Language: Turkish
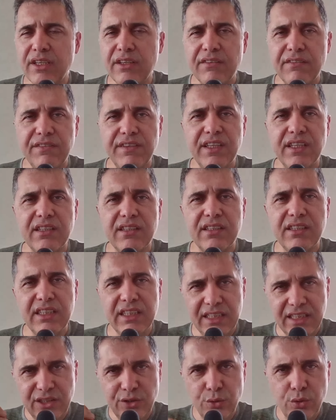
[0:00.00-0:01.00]
fiyatı
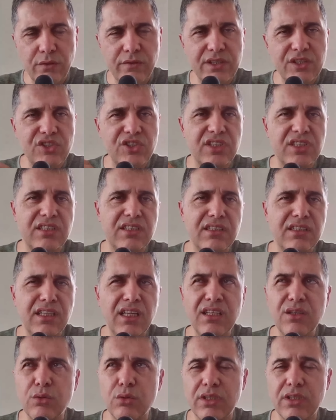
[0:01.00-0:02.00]
iniyor ve
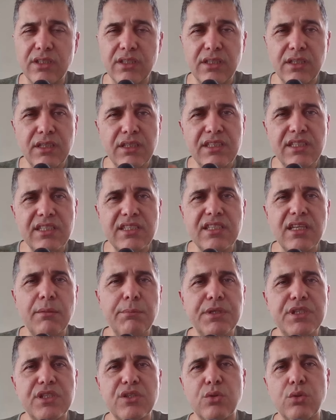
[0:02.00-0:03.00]
çıktığından dolayı insan
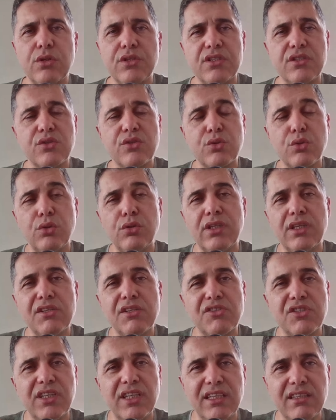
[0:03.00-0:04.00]
psikolojisini son
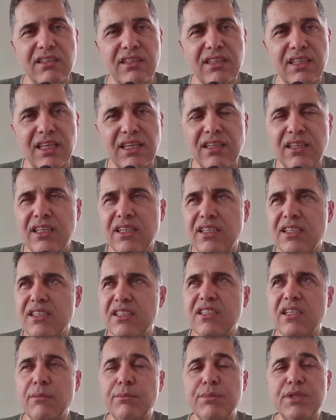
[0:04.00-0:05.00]
derece etkiler.
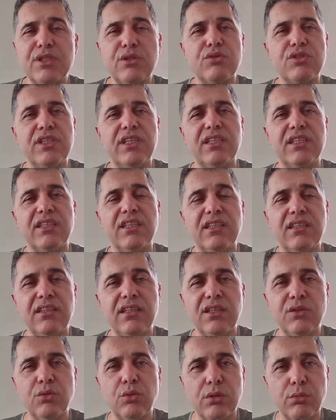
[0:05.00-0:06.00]
İnsan psikolojisini
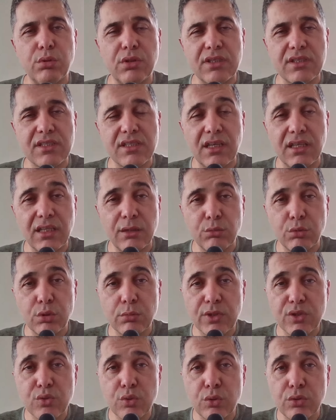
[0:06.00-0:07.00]
etkilediğinden dolayı burada sağlam
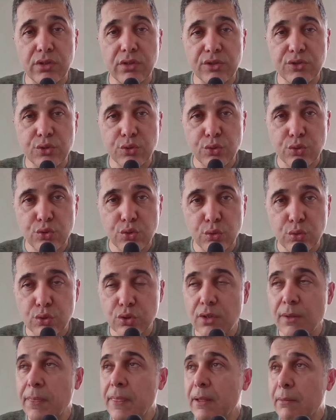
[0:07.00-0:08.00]
durmak son derece güç olur.
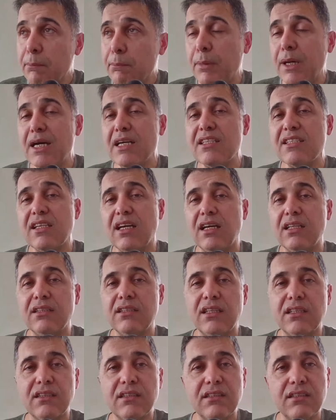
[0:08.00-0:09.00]
Bazı
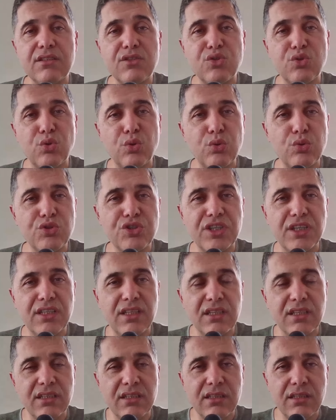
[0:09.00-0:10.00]
anlattığınız doğru
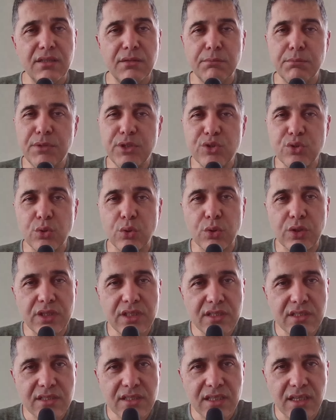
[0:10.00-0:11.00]
şeyleri birçok
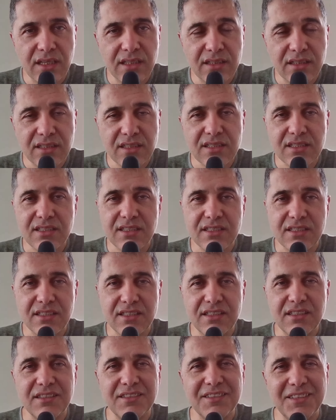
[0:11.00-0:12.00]
insan
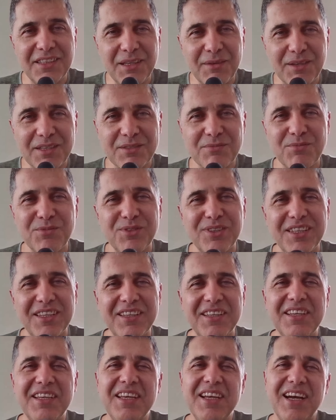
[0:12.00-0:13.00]
sizi dinlemez. Bunda
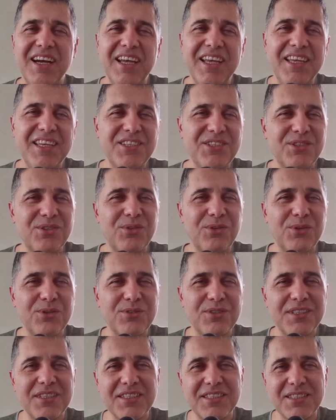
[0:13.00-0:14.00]
eş,
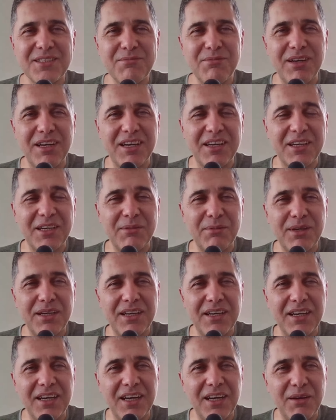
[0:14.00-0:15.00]
dost, hısım,
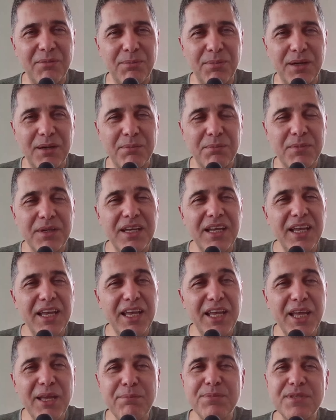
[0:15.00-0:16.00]
akraba, ahbap
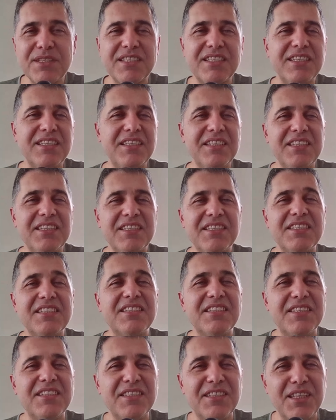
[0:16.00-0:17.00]
hepsi
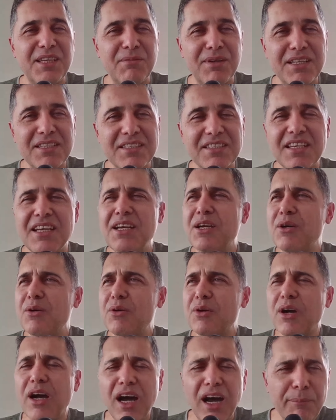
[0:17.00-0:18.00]
sizi dinlemez.
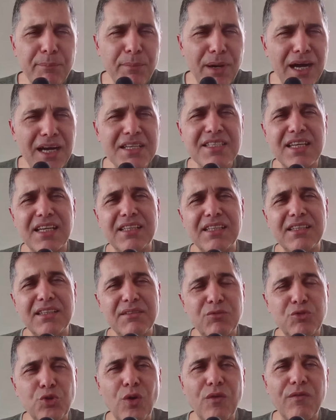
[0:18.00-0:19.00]
Bazen
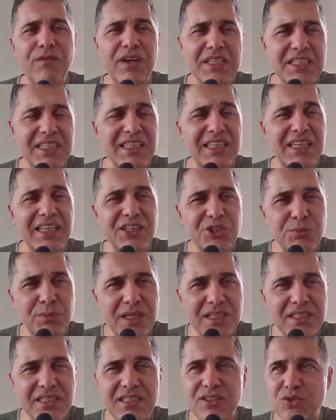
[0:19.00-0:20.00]
çok fazla da
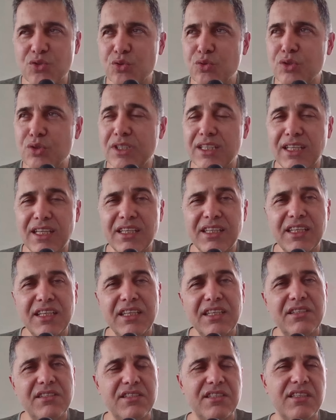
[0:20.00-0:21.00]
karışmazsınız. Çünkü neden?
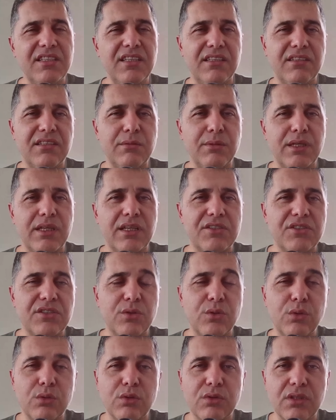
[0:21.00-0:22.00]
Riskli yatırım araçları
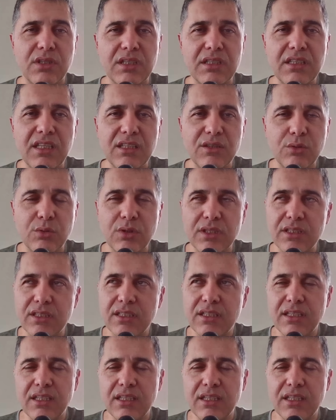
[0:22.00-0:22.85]
olduklarından dolayı.